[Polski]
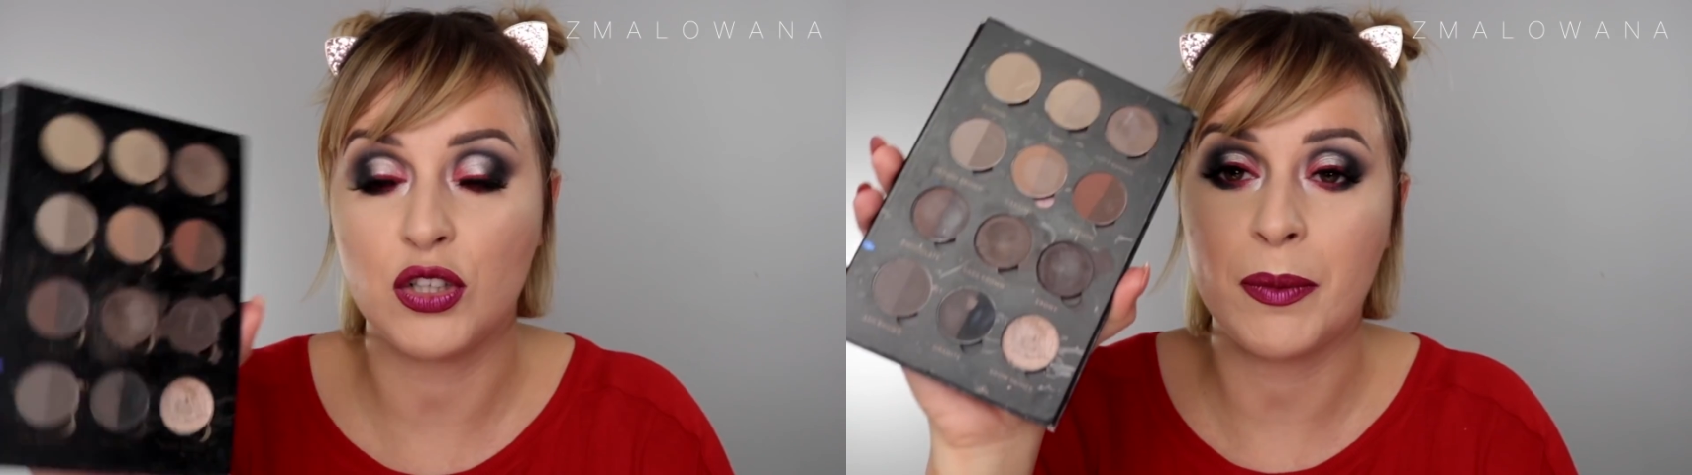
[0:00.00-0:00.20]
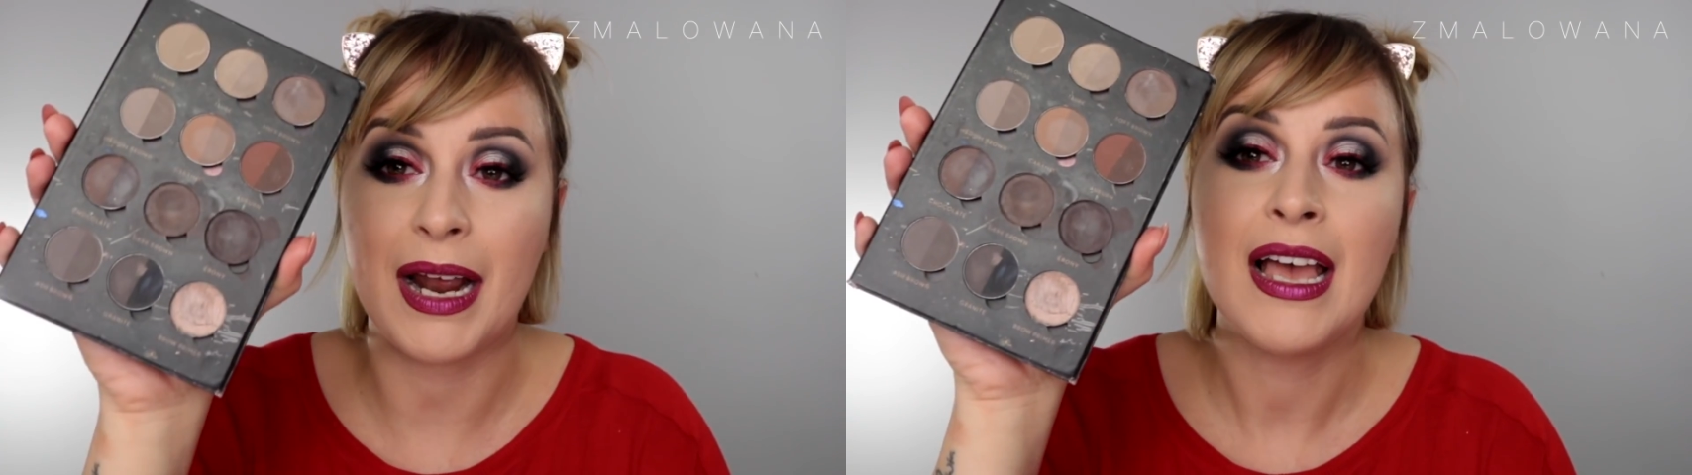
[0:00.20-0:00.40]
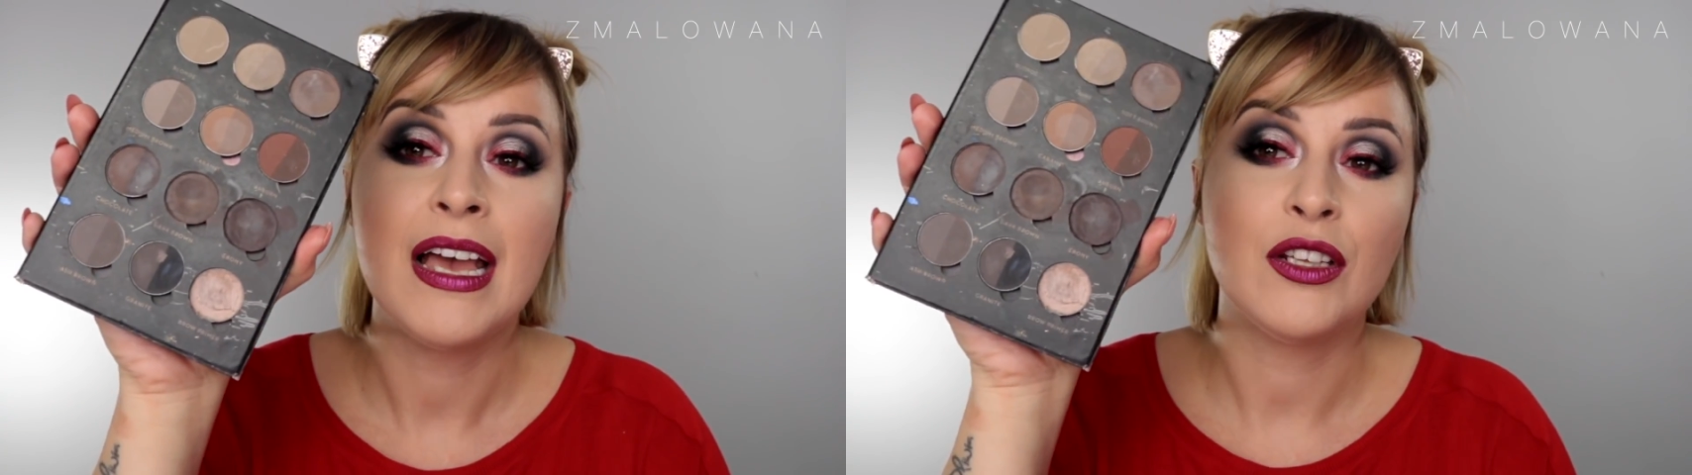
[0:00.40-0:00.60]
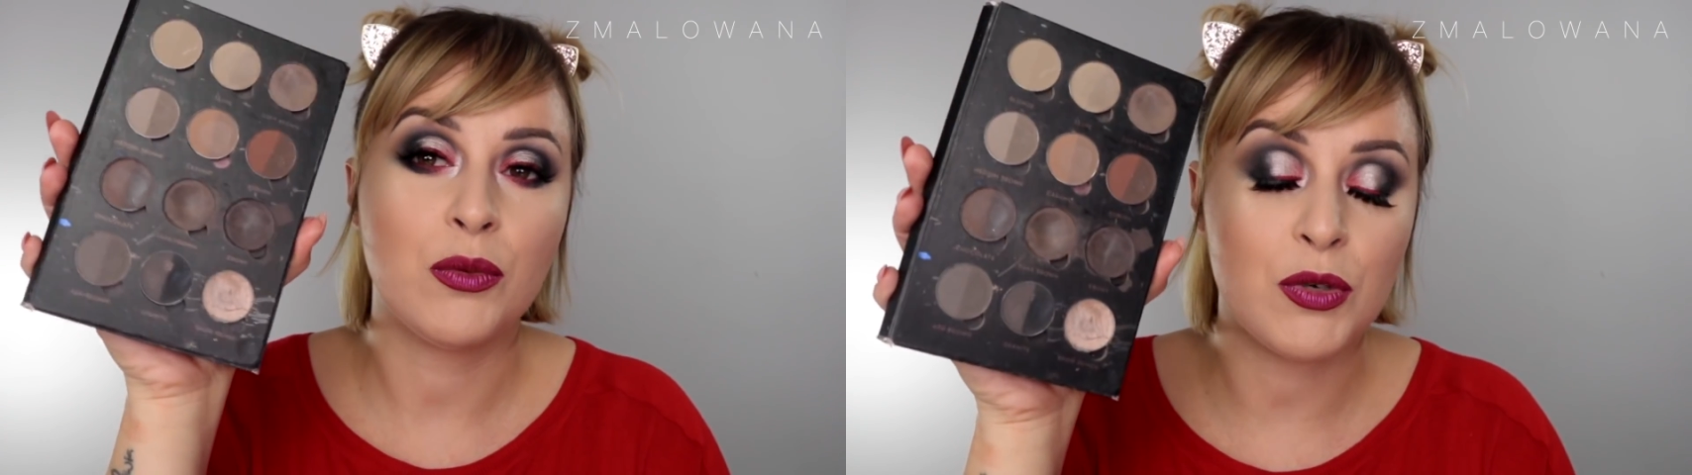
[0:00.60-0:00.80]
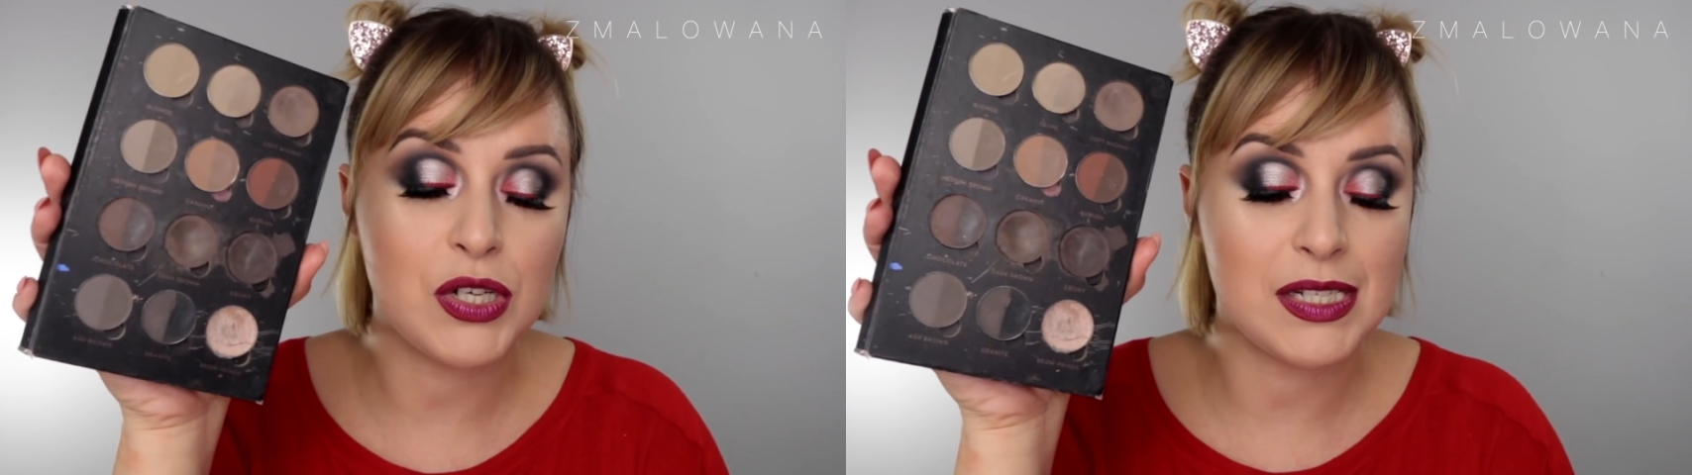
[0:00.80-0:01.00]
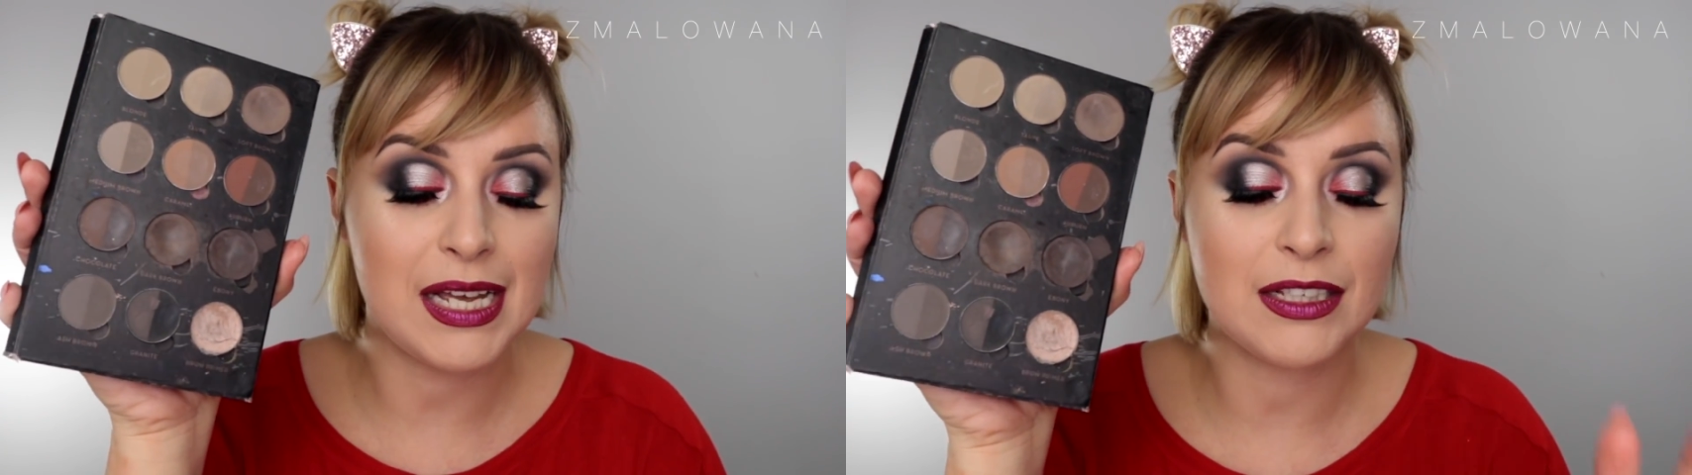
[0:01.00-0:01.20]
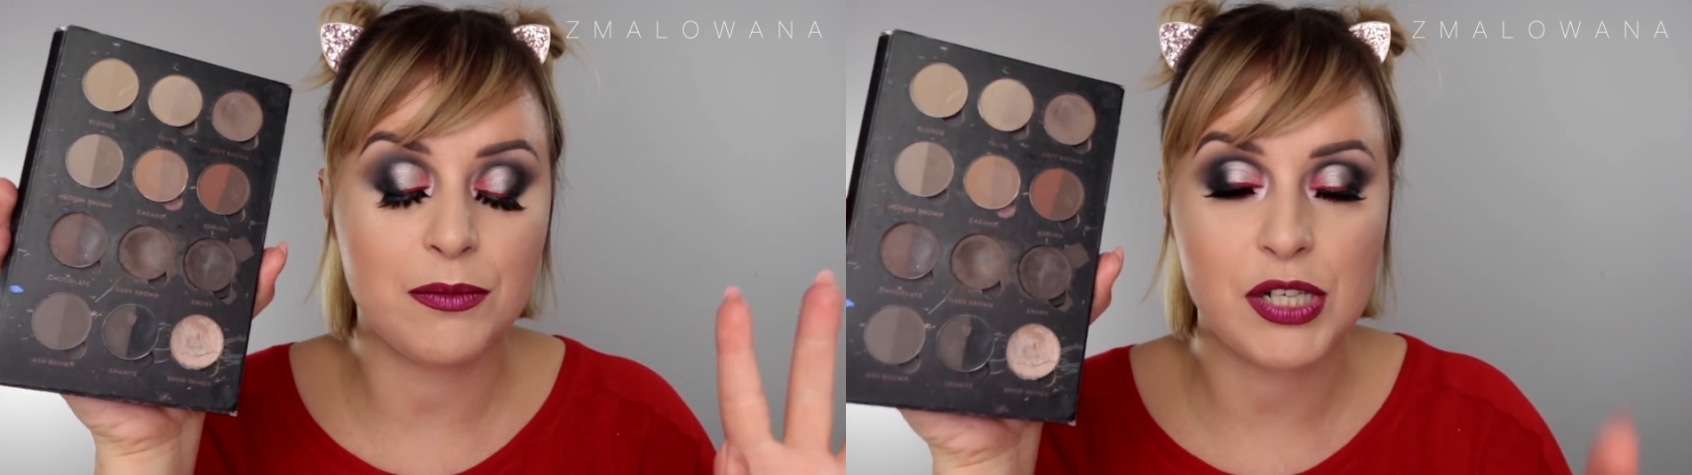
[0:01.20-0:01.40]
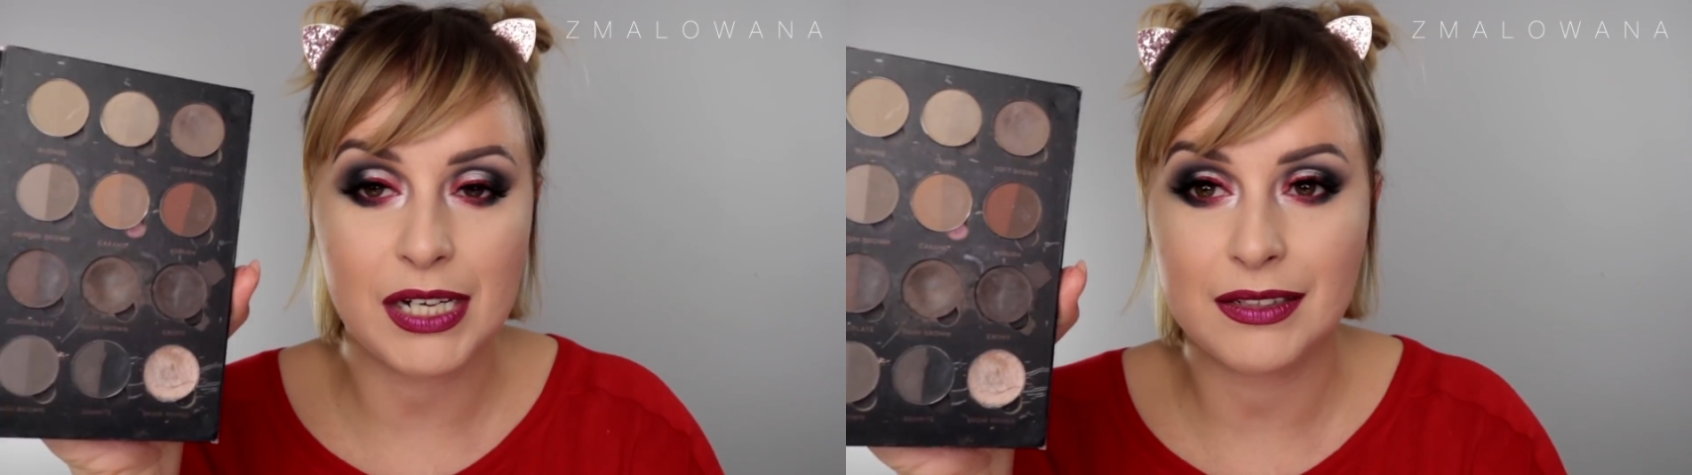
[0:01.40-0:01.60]
Dobra, to może
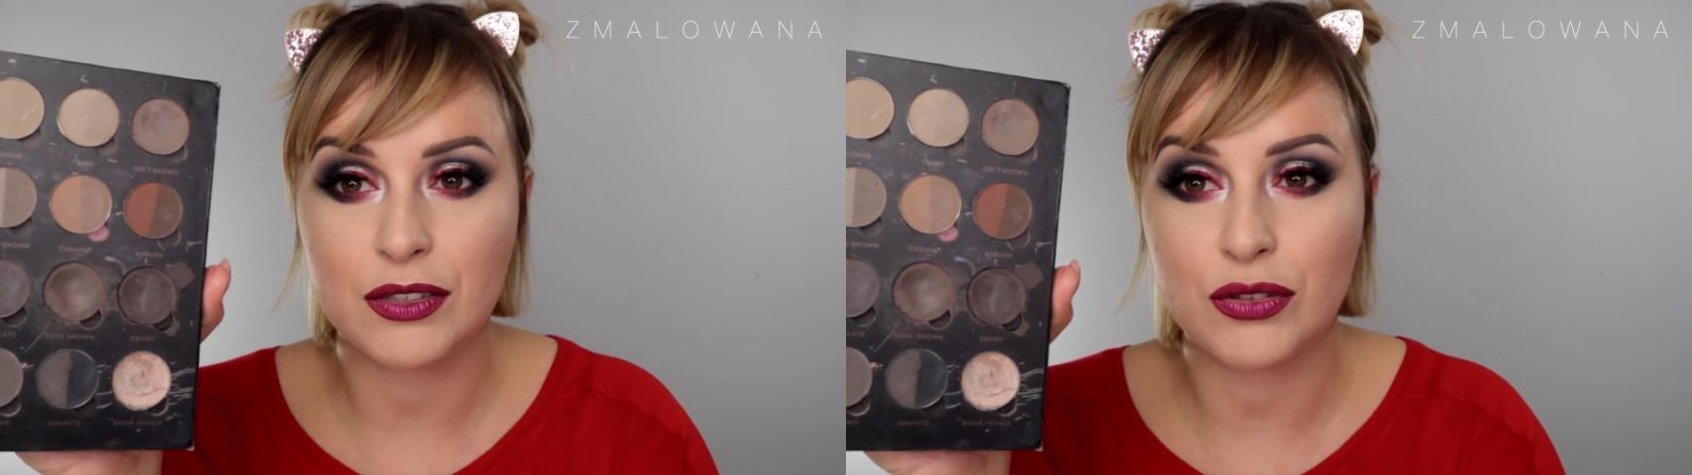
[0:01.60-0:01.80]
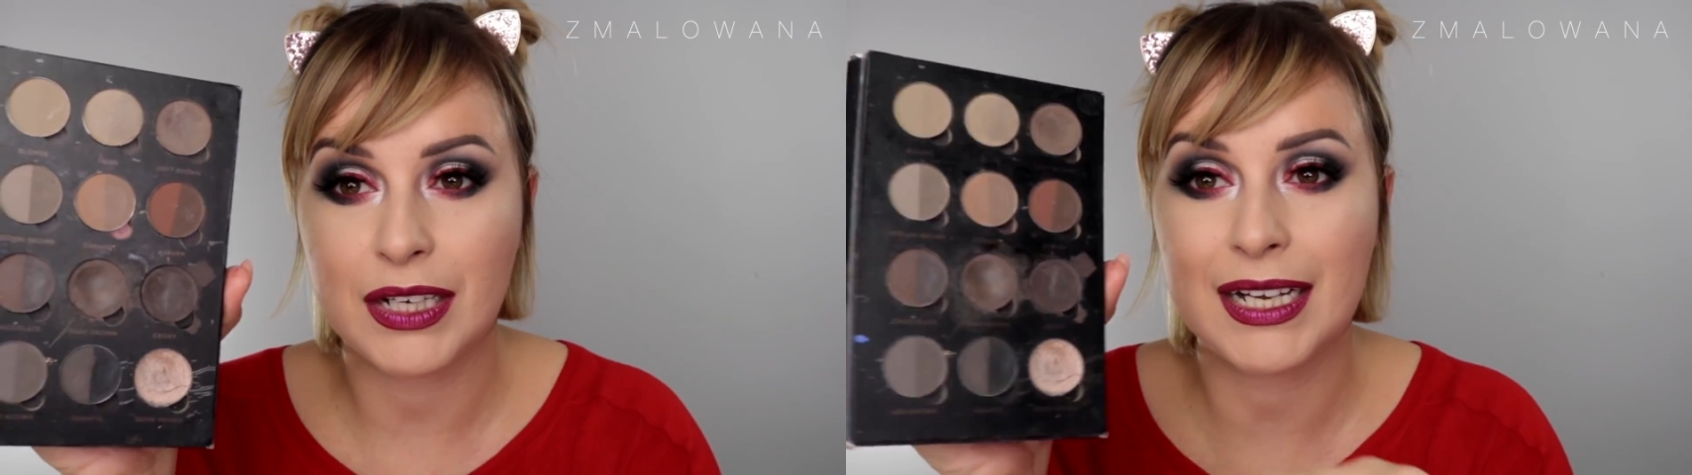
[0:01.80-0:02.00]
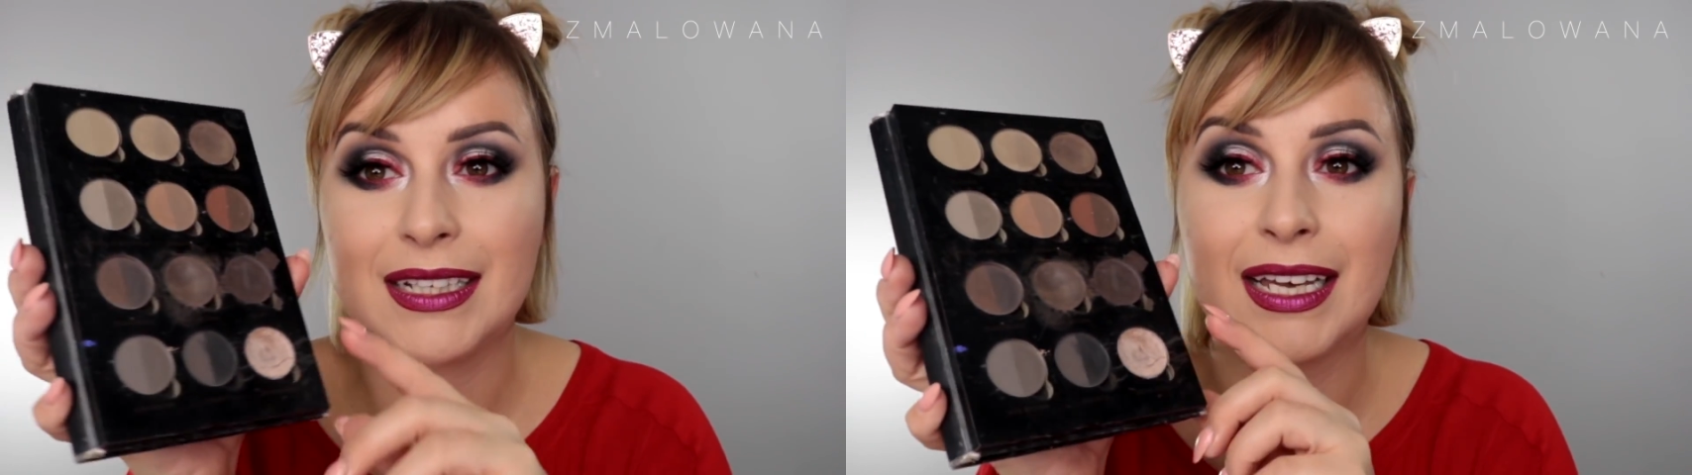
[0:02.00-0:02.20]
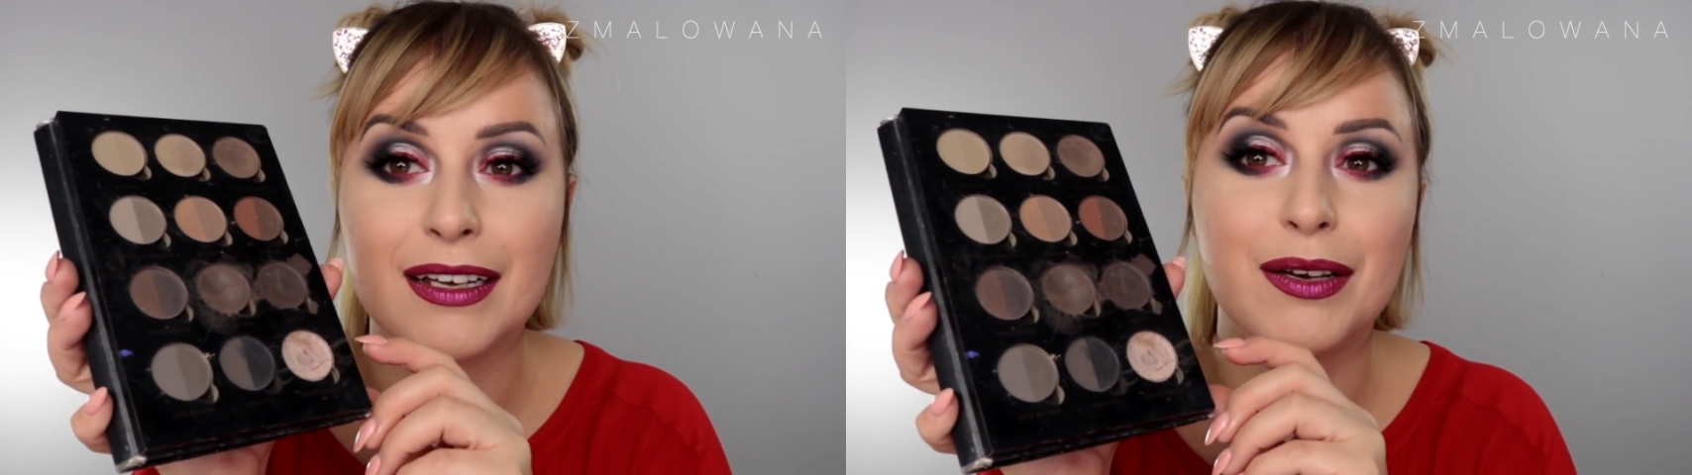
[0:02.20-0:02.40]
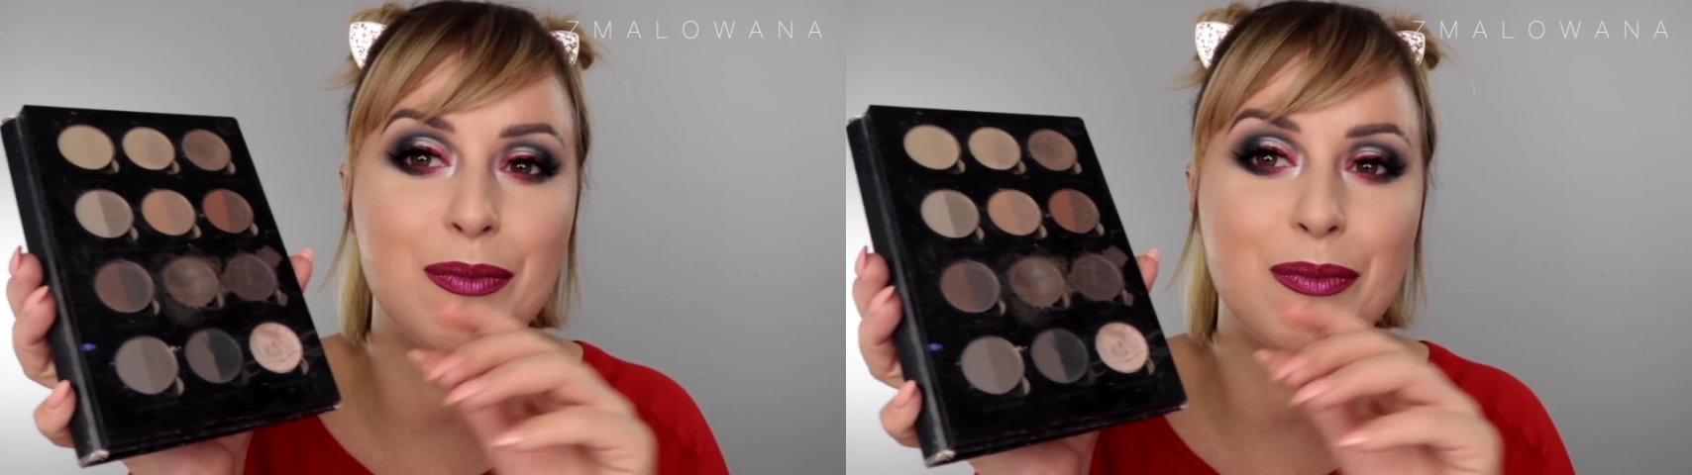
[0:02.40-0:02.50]
zanim przejdę do kredek,